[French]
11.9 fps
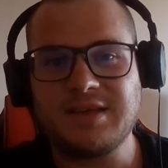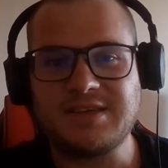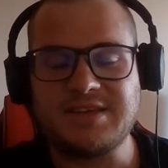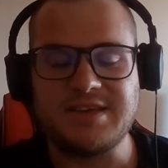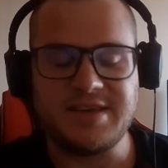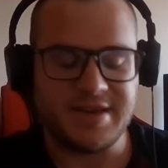
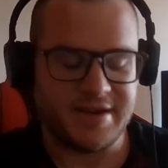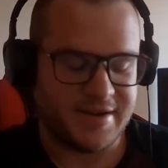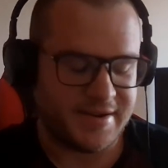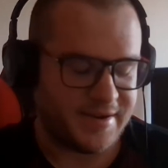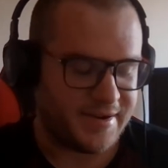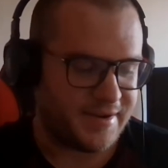qui
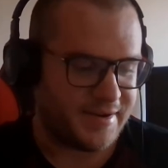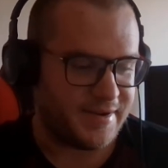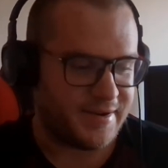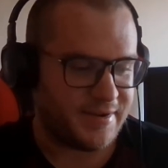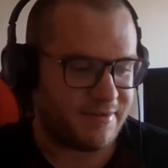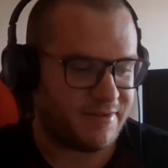
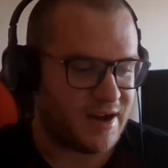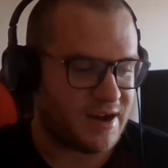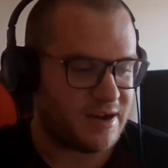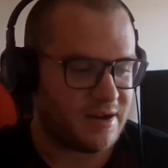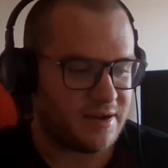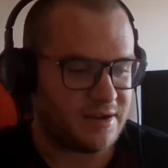
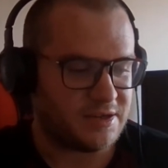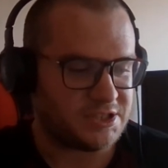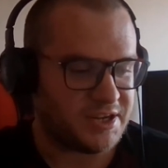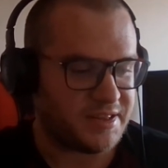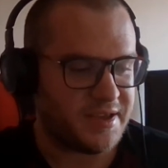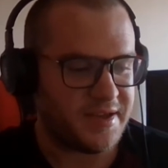va
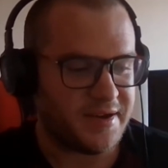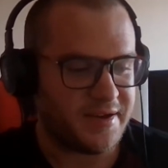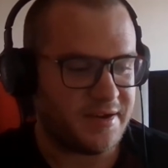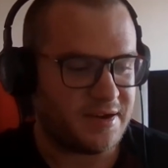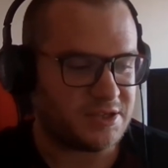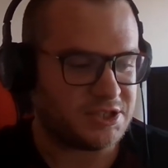chez des
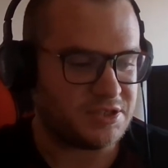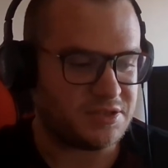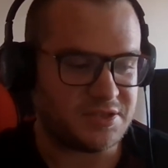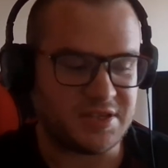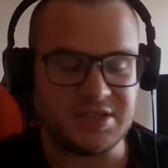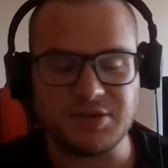
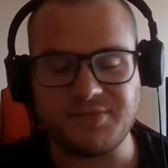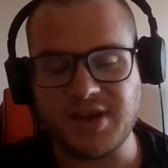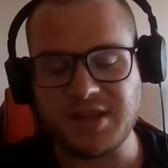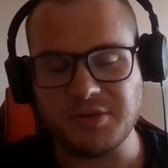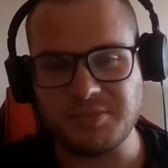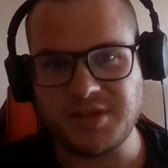qui se fait
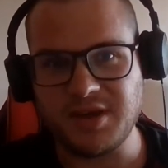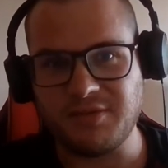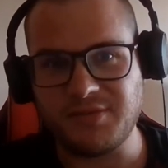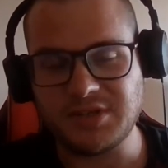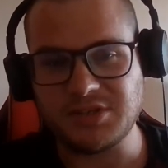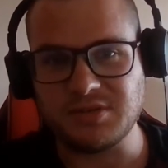adopter en
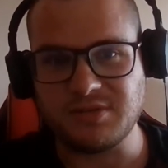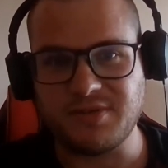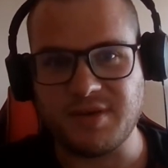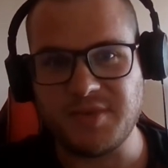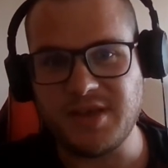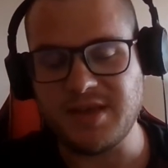fait chez une
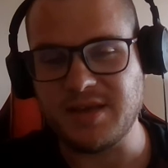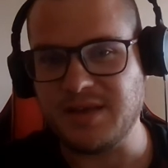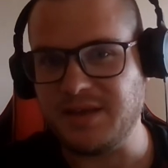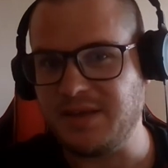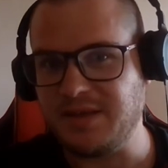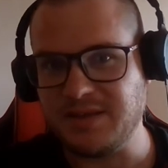famille et
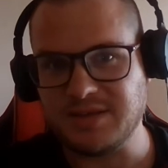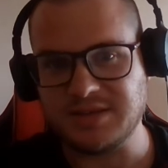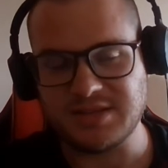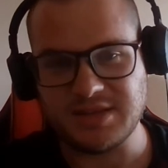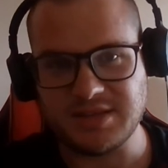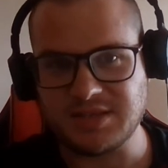il,
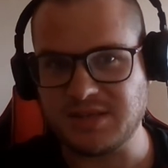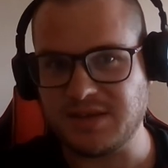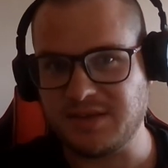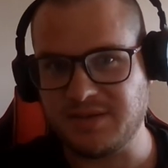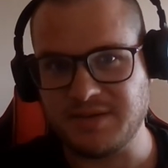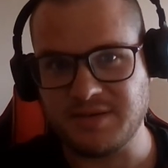il
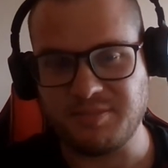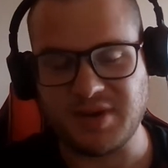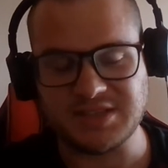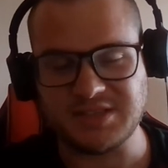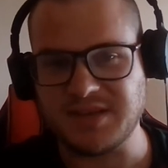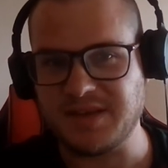se
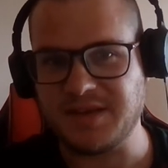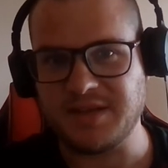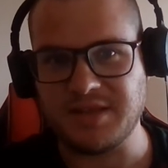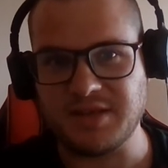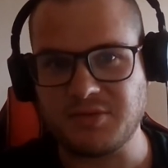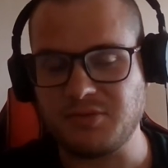passe des,
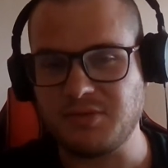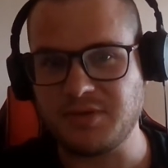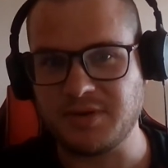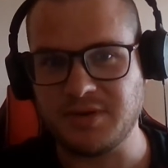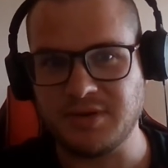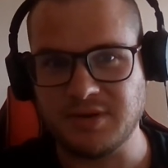des
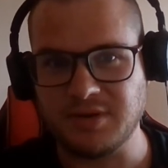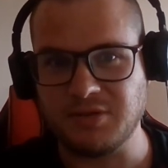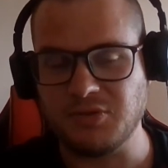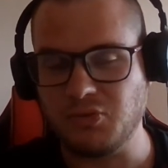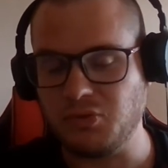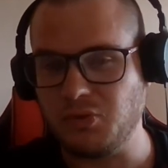trucs
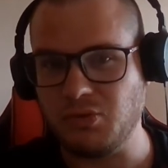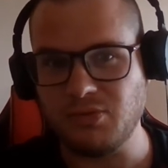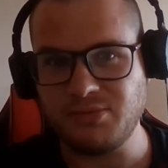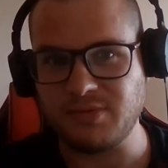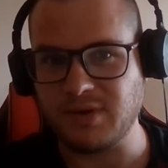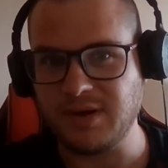de, de
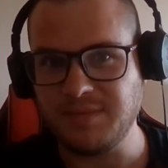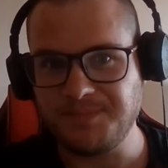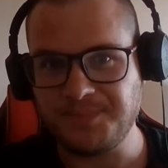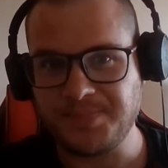ouf quoi